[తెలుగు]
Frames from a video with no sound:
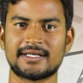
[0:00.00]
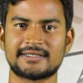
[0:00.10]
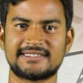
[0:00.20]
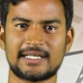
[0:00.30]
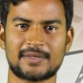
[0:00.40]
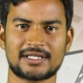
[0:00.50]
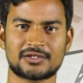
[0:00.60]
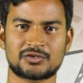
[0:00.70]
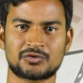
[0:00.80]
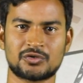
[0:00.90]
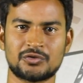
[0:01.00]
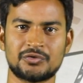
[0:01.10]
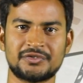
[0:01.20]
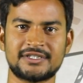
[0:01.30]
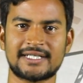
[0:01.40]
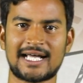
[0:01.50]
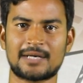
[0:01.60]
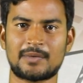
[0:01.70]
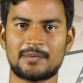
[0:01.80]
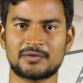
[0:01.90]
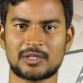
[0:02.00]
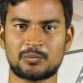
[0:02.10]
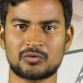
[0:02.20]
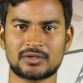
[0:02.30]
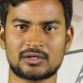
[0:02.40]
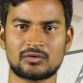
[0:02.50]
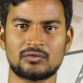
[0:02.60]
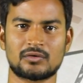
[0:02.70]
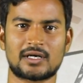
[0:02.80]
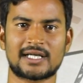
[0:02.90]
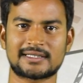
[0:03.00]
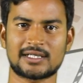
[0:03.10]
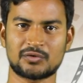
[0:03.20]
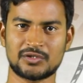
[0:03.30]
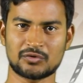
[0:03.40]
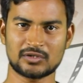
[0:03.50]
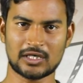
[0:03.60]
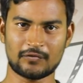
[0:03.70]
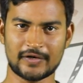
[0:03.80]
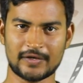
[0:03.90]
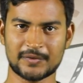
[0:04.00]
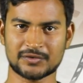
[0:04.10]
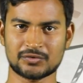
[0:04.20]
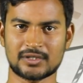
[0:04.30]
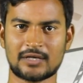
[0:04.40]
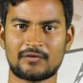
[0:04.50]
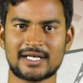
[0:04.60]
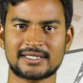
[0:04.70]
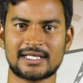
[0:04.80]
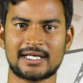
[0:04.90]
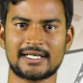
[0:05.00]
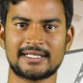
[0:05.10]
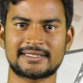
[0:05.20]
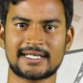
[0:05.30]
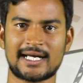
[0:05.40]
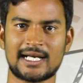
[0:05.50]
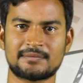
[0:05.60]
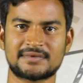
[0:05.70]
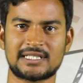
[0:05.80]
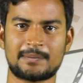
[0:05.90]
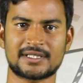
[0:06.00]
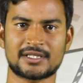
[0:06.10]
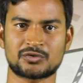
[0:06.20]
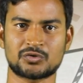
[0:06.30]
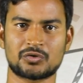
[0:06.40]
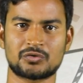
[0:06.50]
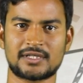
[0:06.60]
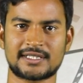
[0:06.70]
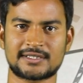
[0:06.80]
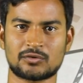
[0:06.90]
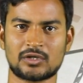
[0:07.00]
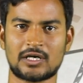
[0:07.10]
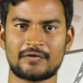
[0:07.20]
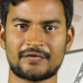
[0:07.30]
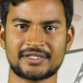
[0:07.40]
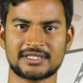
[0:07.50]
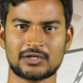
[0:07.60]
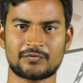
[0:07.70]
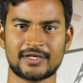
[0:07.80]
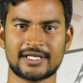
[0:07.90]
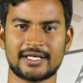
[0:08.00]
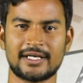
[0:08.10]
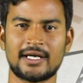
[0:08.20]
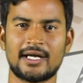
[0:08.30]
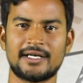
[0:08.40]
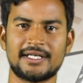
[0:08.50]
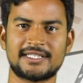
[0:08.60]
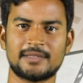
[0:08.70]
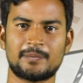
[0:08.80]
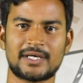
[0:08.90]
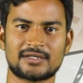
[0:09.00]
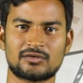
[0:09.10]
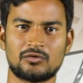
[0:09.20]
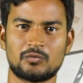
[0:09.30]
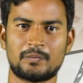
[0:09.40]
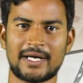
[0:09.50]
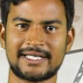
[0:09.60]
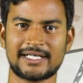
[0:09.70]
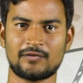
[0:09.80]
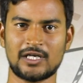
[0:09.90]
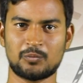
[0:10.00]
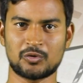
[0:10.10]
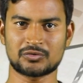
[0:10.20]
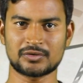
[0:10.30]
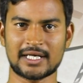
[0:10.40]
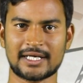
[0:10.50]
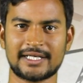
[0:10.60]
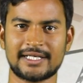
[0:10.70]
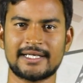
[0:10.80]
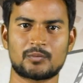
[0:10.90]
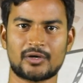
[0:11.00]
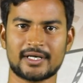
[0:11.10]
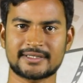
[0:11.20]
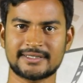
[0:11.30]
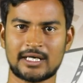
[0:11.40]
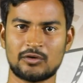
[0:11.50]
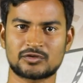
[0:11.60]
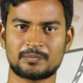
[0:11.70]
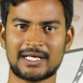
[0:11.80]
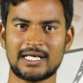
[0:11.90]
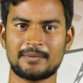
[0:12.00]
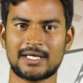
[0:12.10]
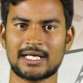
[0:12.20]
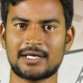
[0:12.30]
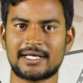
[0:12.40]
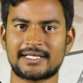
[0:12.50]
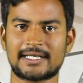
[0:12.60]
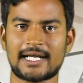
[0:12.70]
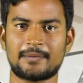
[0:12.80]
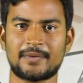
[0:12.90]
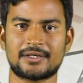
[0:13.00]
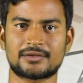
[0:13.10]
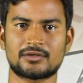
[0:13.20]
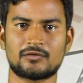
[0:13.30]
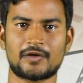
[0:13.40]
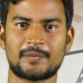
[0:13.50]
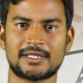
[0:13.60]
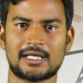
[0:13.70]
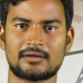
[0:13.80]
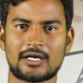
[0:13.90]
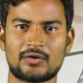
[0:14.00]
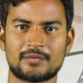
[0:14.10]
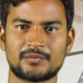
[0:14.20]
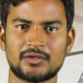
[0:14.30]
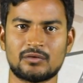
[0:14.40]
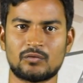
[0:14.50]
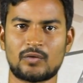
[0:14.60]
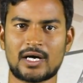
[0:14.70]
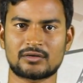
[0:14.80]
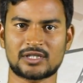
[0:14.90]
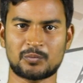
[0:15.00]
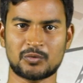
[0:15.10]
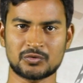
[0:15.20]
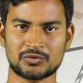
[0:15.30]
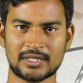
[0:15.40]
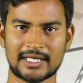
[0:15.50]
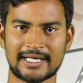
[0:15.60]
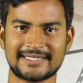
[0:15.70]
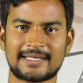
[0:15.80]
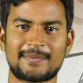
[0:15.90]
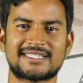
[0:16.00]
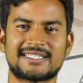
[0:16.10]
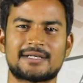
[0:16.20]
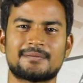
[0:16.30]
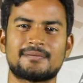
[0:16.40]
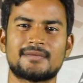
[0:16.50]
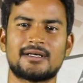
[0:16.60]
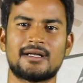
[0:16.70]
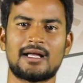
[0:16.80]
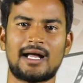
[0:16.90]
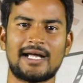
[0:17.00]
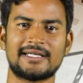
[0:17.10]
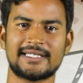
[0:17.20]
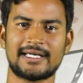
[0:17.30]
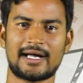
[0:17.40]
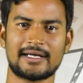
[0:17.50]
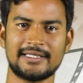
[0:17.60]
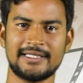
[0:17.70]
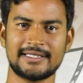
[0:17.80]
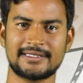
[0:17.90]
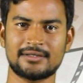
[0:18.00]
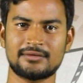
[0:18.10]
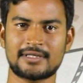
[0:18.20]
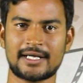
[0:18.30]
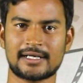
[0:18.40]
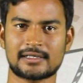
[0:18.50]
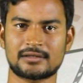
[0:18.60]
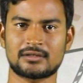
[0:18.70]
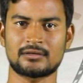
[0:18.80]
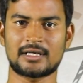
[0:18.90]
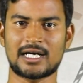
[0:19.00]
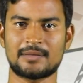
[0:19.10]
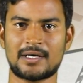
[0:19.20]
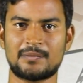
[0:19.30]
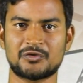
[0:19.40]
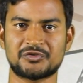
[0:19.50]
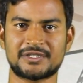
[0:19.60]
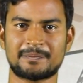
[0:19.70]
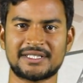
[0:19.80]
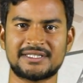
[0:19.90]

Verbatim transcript: జబర్దస్త్ షో నుంచి నాగబాబు తప్పుకున్నట్లు గత కొద్ది రోజులుగా వినిపిస్తున్న వార్త ఇంతకాలం జబర్దస్త్ షోకు దర్శకులుగా వ్యవహరించినటువంటి నితిన్ భరత్లు బయటికి వెళ్ళిపోతున్నారని ప్రొడక్షన్ హౌస్ మల్లెమాల ఎంటర్టైన్మెంట్తో విభేదాలు రావడంతో వారు తప్పుకుంటున్నారని సమాచారం అయితే ఈ ఇద్దరు డైరెక్టర్తో నాగబాబు నుంచి మంచి